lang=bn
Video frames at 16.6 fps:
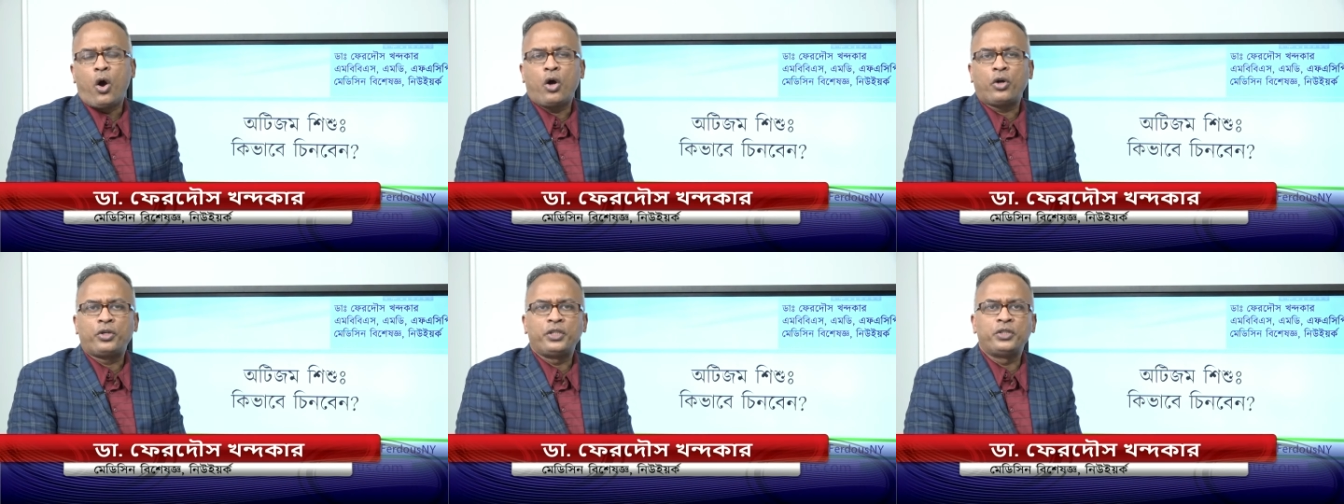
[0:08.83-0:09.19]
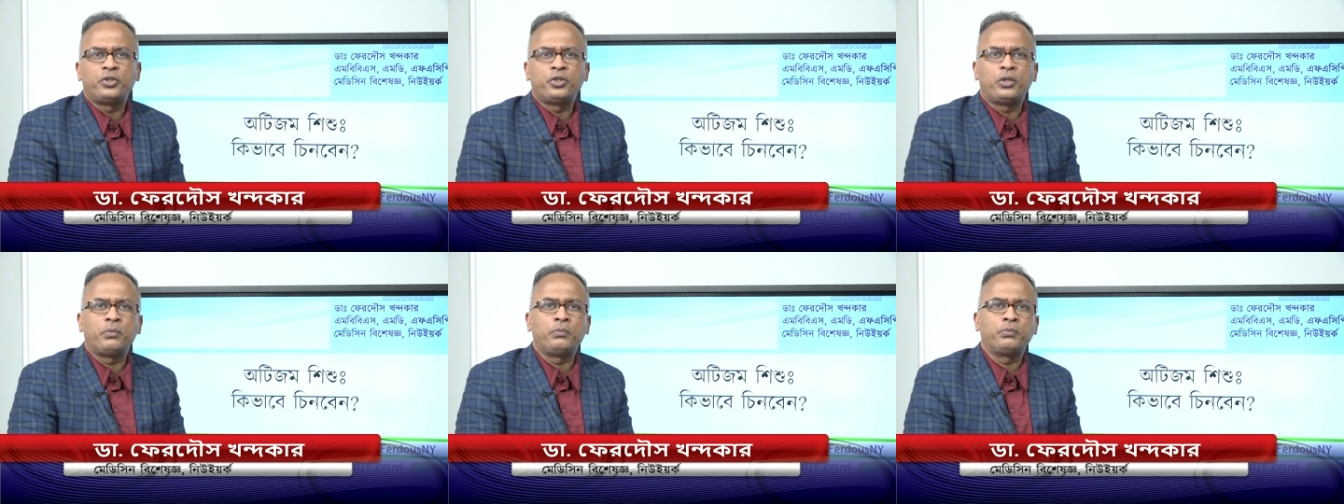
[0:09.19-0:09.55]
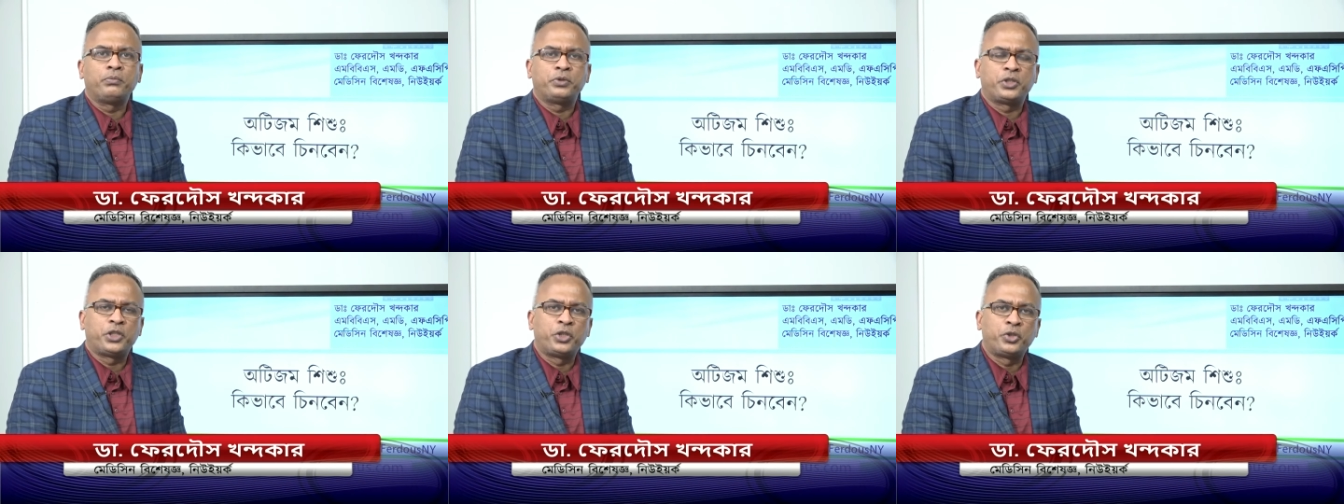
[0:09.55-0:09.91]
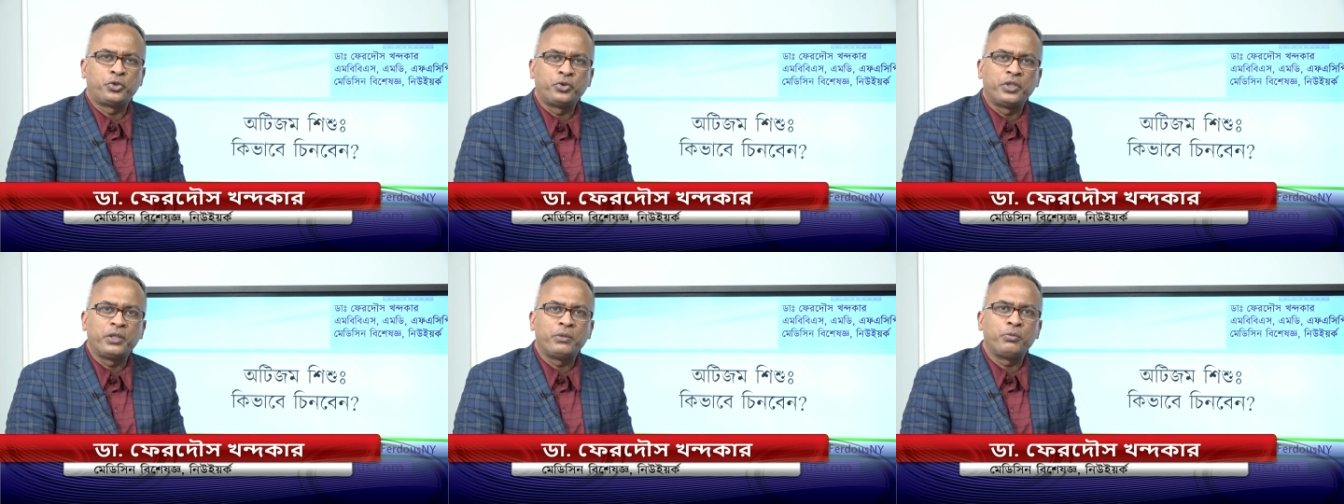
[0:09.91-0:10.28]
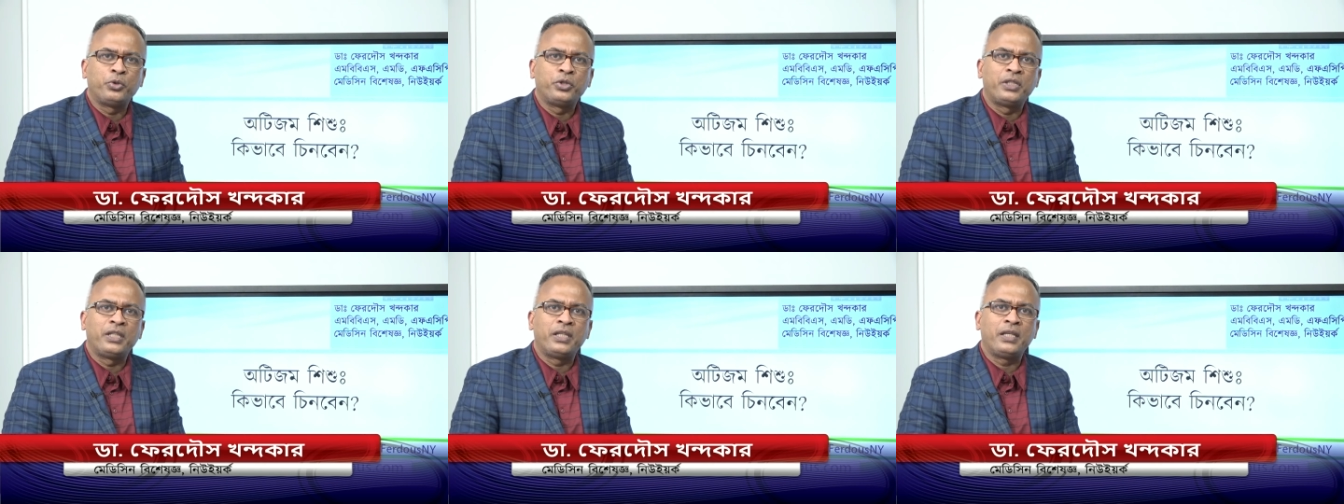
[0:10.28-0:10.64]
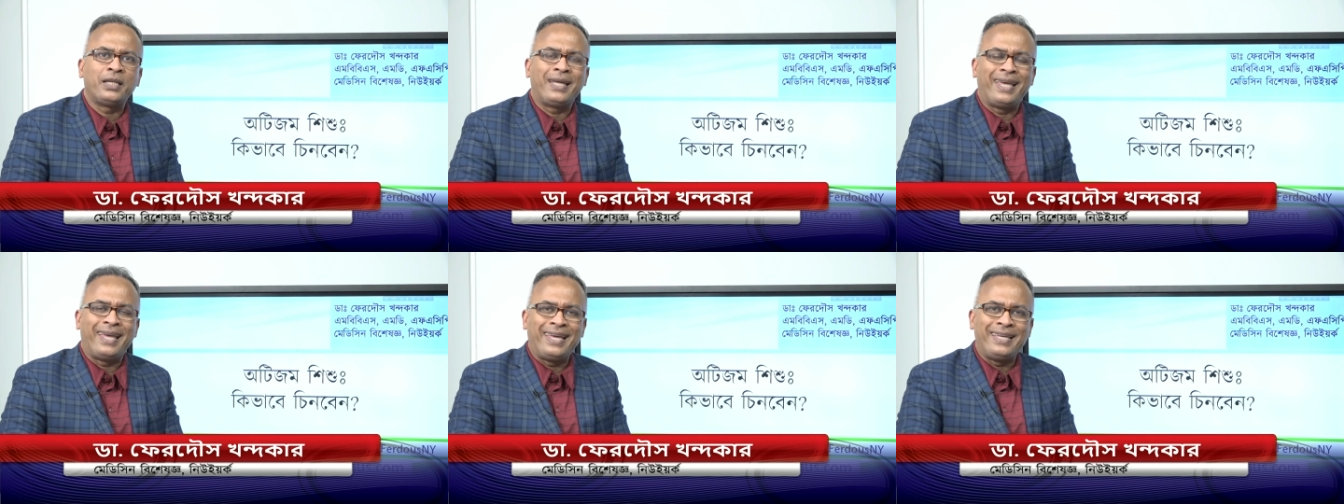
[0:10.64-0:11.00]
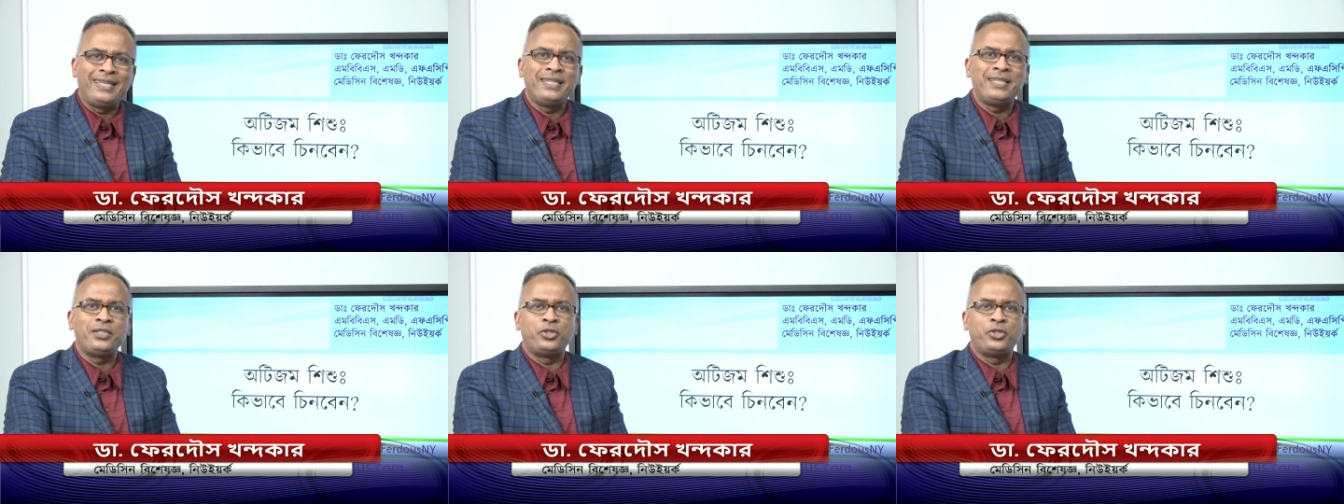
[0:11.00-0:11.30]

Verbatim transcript: অটিজম শিশুদের মধ্যে এই